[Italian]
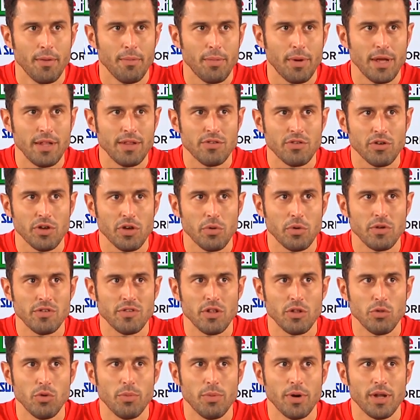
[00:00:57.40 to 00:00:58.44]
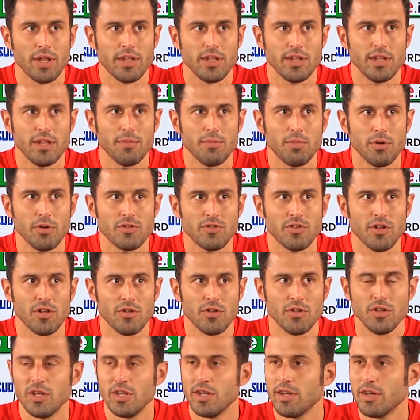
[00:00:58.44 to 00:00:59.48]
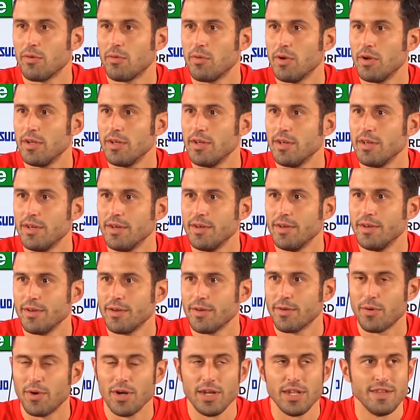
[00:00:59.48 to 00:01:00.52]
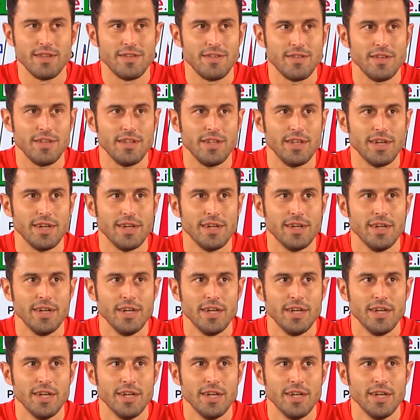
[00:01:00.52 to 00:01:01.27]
penso che queste due partite possano dire quali, quali insidie